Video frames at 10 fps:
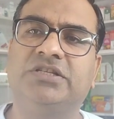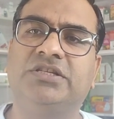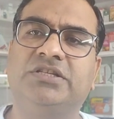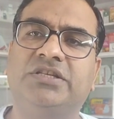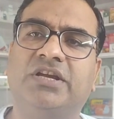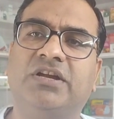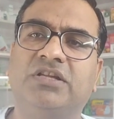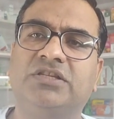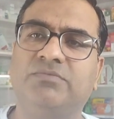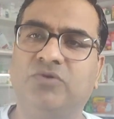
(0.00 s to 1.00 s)
जिससे
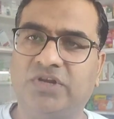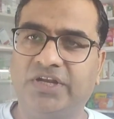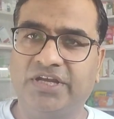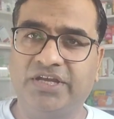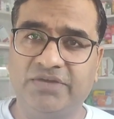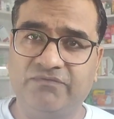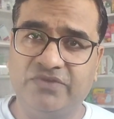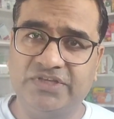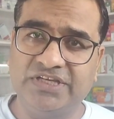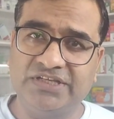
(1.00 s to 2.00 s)
कांच की बोतल की
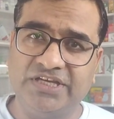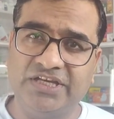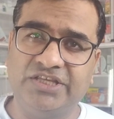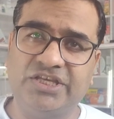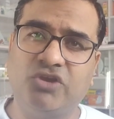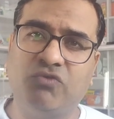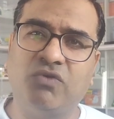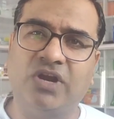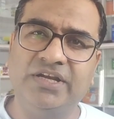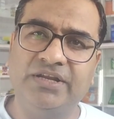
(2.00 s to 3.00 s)
वजह से इसकी
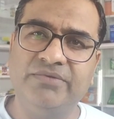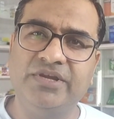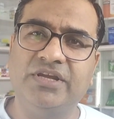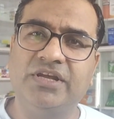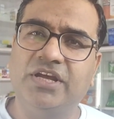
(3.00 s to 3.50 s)
क्वालिटी भी